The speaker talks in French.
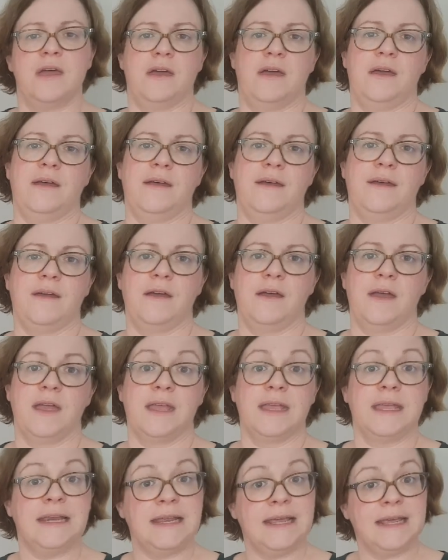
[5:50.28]
euh,
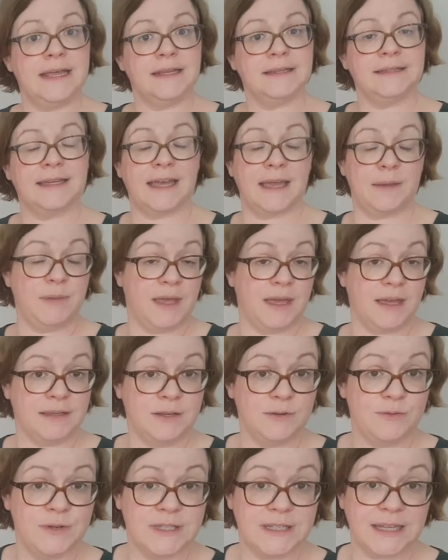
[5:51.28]
Il est très bien
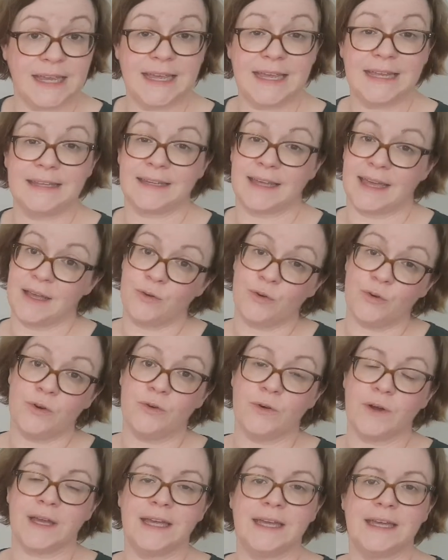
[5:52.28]
illustré, très
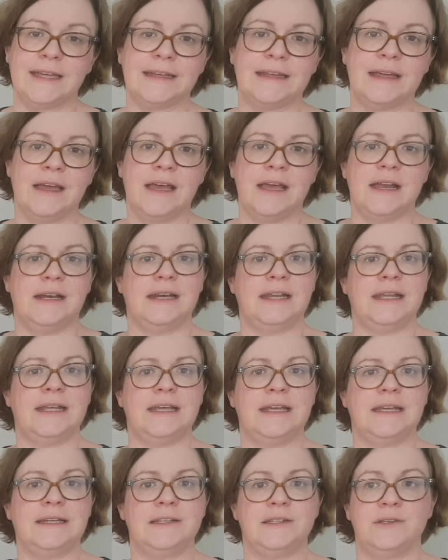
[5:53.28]
coloré,
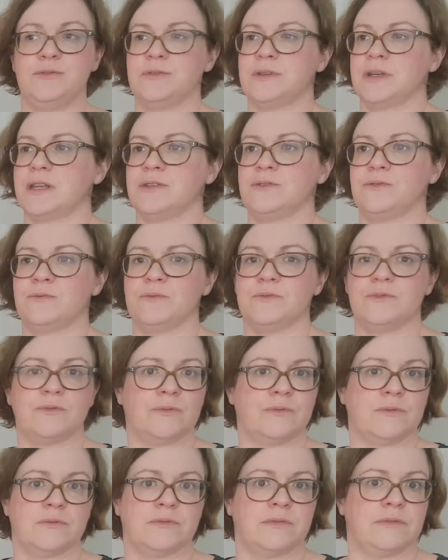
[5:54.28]
les, illustrations
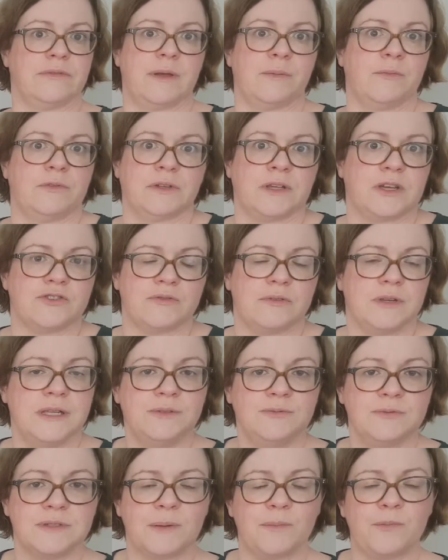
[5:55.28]
sont, sont, vraiment très jolies
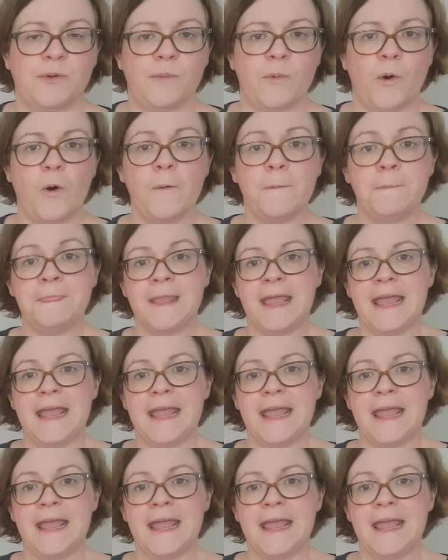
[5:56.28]
tout simplement.